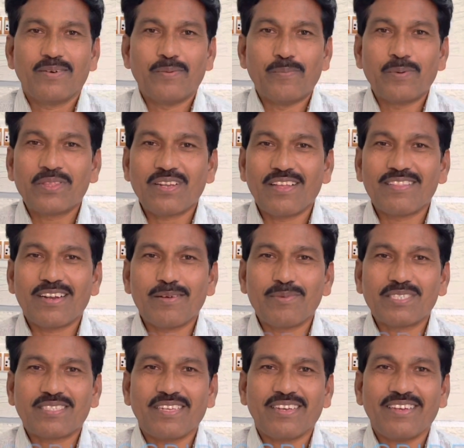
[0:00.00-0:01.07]
మిత్రులందరూ
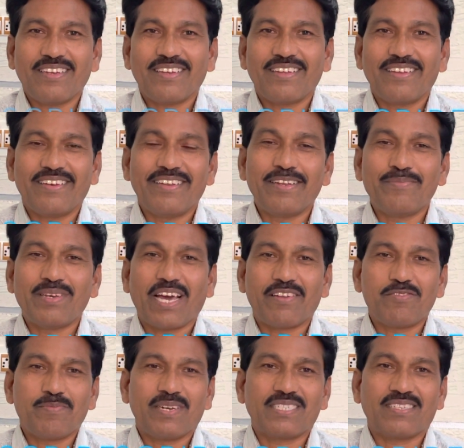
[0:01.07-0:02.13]
నమస్తే నేను మీ అరవింద్
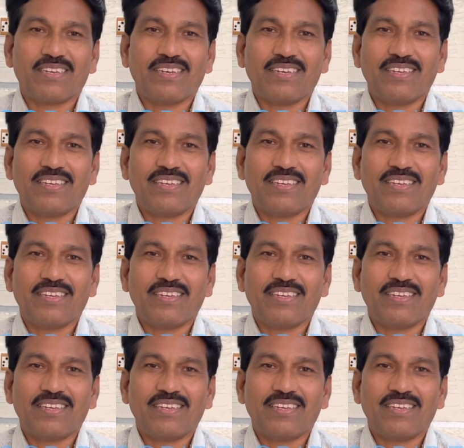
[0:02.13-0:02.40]
మైసా